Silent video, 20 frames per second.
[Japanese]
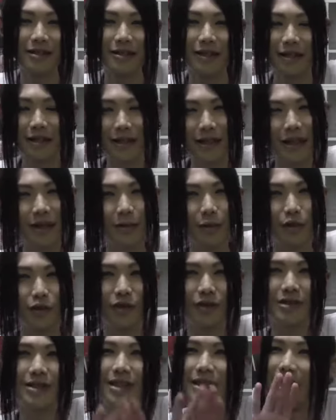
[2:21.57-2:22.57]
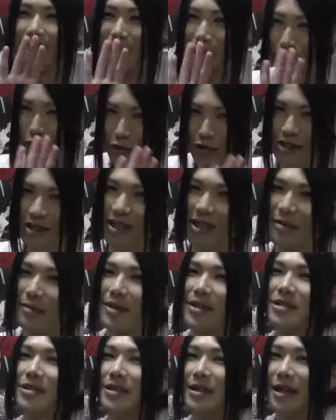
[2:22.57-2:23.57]
だから僕は背中を押してあげ
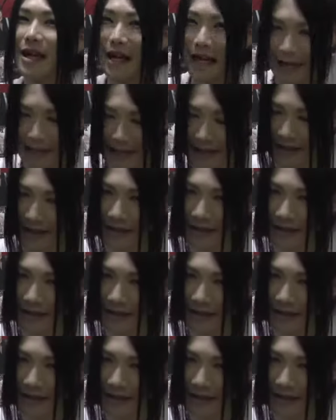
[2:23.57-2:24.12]
ました。はい。